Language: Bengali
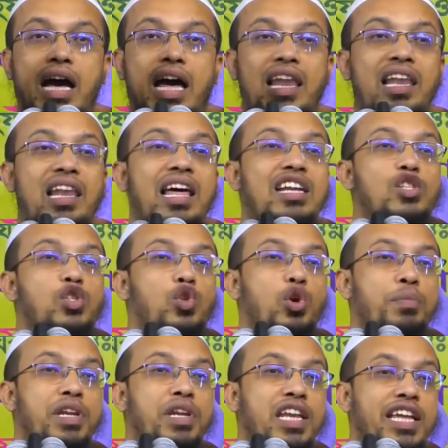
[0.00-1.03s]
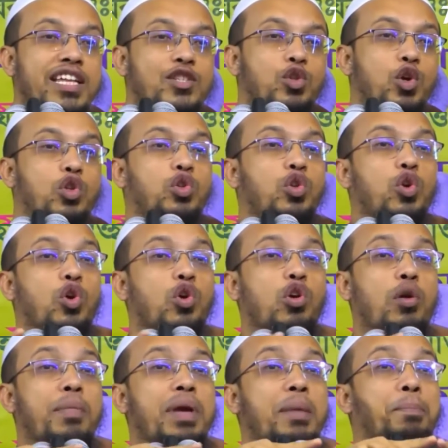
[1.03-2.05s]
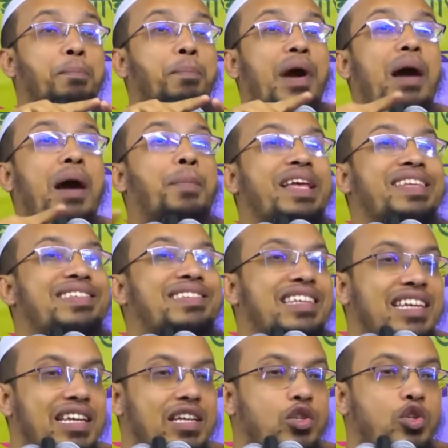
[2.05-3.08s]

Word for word: আল্লাহর জমিনে যত রকমের পাপ আছে